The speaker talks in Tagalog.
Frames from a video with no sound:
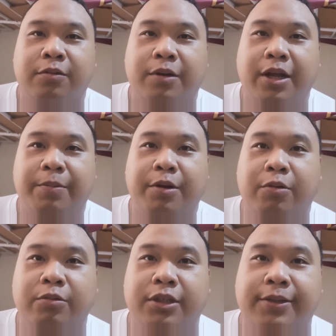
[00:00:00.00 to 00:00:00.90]
wala naman
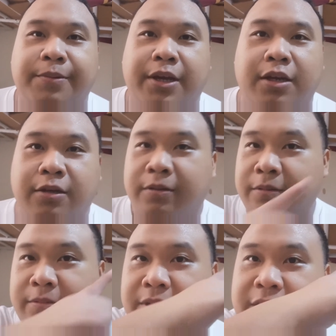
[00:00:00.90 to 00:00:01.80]
akong sasabihin.
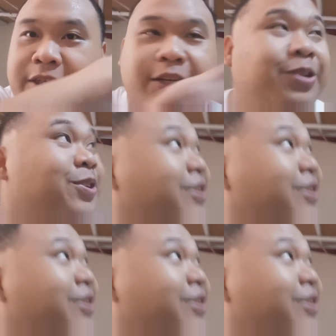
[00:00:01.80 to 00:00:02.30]
Attention na